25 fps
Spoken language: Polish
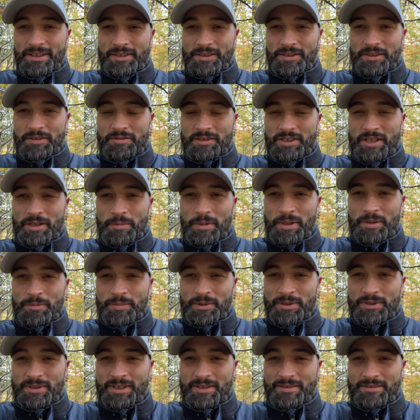że w szabat
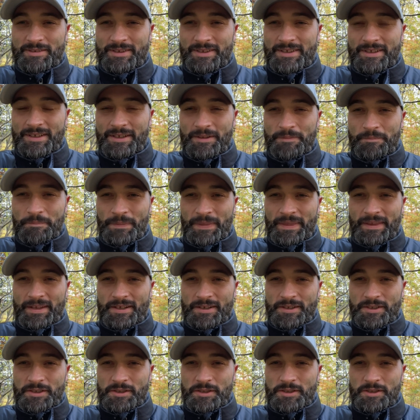potrafili
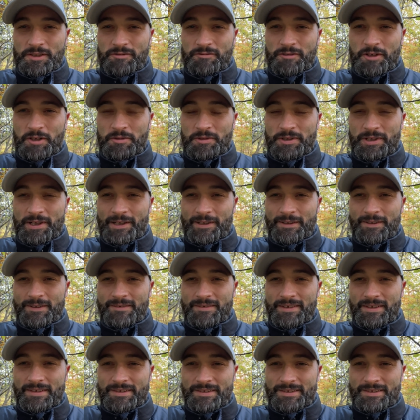że woły
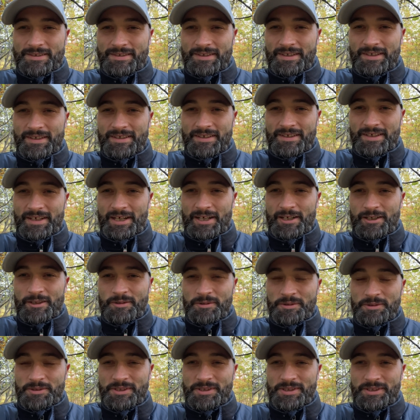ratować, e, a
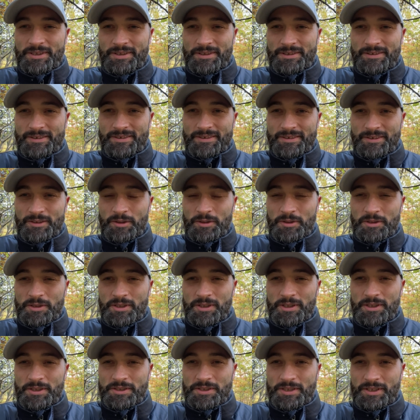ludzi e,
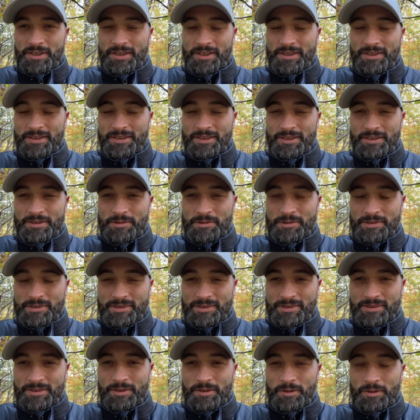gorszyli się, kiedy
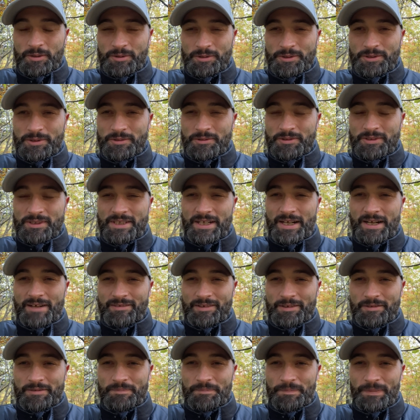Jezus e, ludzi
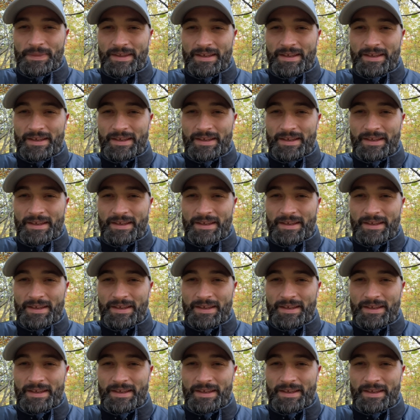uzdrawiał.